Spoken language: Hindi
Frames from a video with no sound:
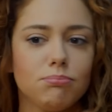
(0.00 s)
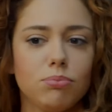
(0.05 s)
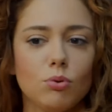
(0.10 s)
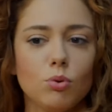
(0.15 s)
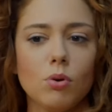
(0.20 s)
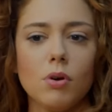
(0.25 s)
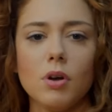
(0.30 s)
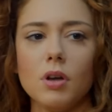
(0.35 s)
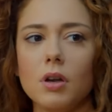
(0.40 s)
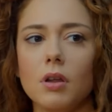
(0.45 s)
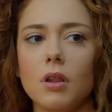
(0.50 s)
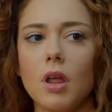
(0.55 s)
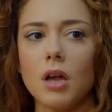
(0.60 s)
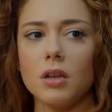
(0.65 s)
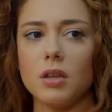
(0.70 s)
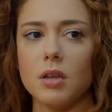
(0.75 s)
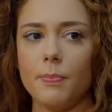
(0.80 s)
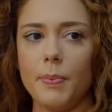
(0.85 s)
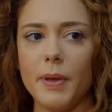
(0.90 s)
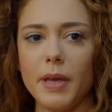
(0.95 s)
वैसे
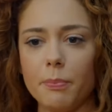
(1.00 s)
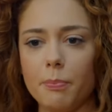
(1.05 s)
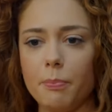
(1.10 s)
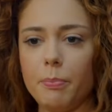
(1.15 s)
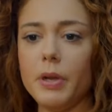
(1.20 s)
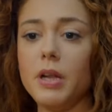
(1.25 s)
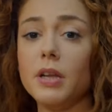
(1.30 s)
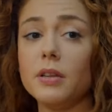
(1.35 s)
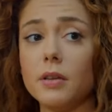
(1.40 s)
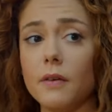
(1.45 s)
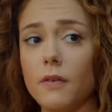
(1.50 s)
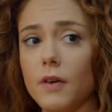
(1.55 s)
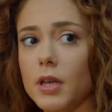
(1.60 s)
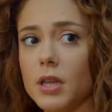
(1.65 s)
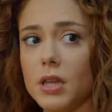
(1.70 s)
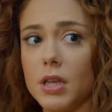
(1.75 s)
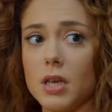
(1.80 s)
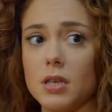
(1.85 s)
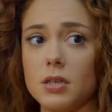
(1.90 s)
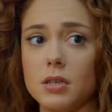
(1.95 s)
आजकल ज्यादा
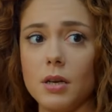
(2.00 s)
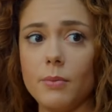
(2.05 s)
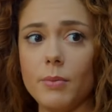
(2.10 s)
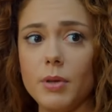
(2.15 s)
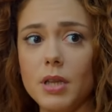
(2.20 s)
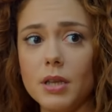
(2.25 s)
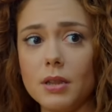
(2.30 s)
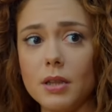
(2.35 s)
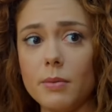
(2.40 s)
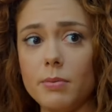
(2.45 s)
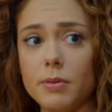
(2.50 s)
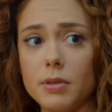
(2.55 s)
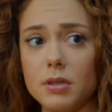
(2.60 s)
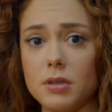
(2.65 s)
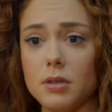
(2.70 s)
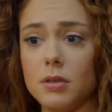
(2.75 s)
वक्त नहीं मिल रहा है हमें साथ